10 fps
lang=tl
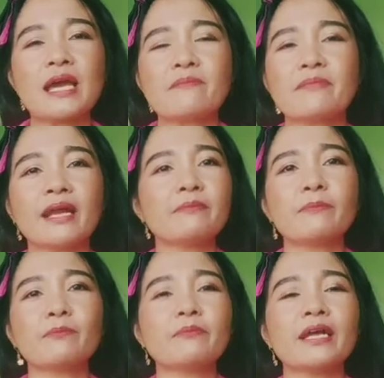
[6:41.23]
marami,
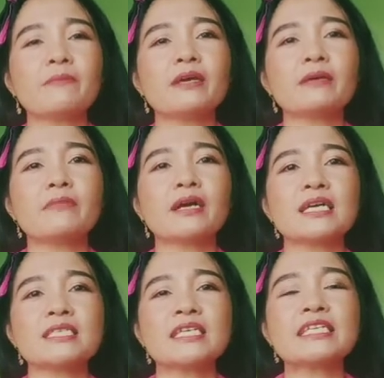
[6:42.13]
maraming mga
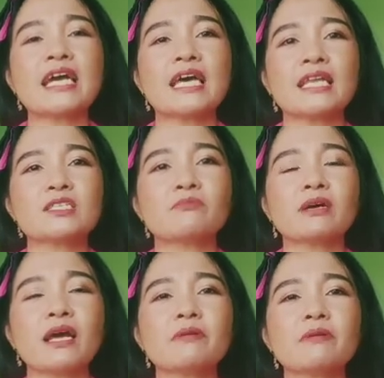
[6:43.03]
sinyales,
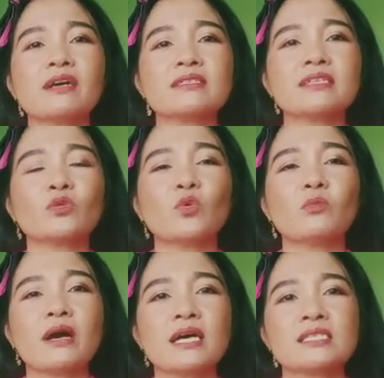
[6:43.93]
maraming mga
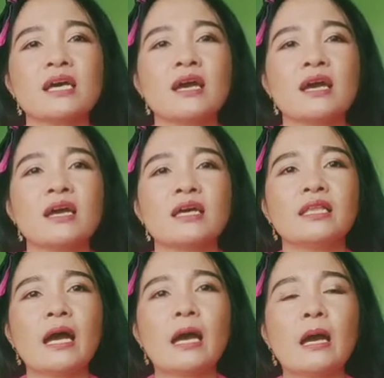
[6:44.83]
sintomas
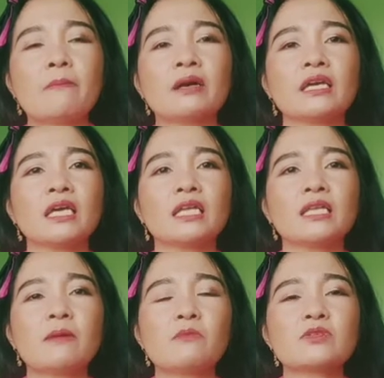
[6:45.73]
na
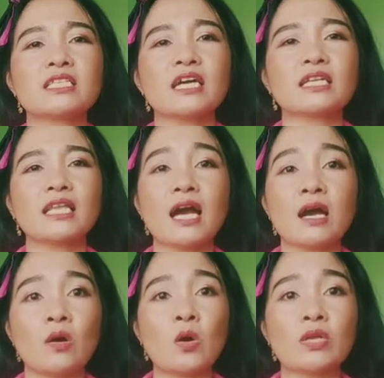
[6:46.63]
makikita mo sa isang
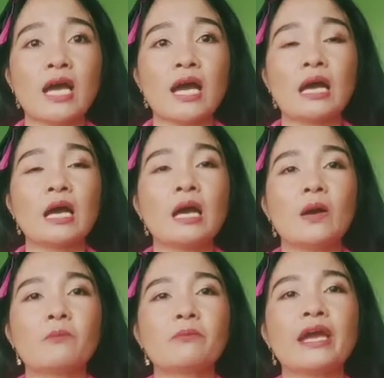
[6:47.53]
tao na
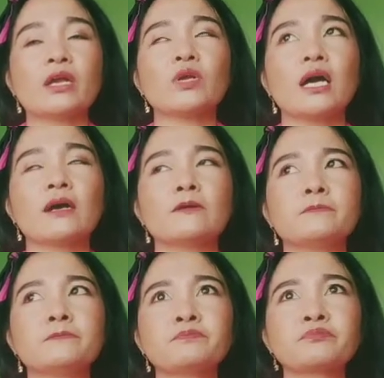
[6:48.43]
mayroon
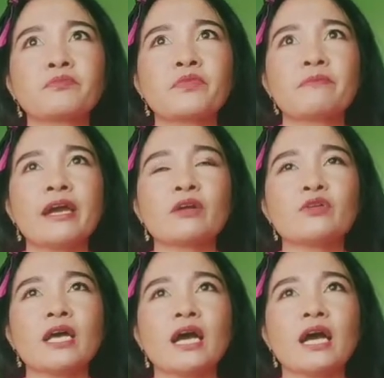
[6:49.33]
ng mayroon
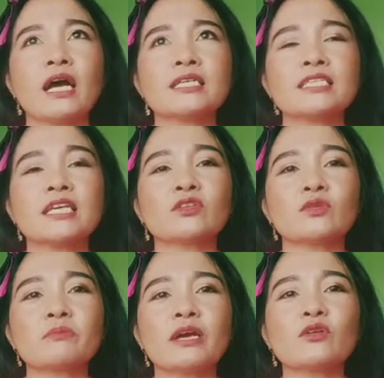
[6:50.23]
ng
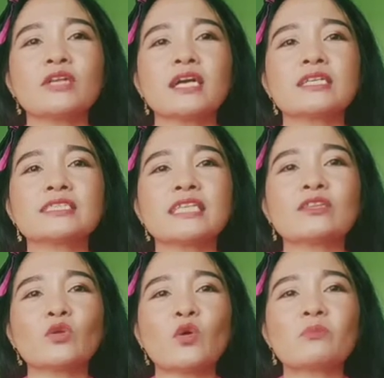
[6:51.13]
mayroon ng
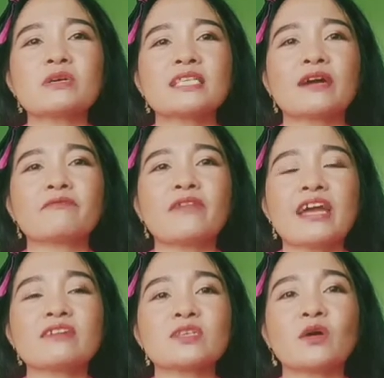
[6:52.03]
sintomas ng
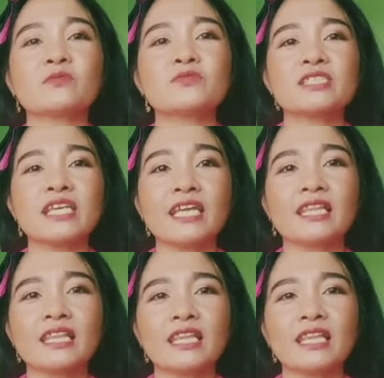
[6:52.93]
virus of sin.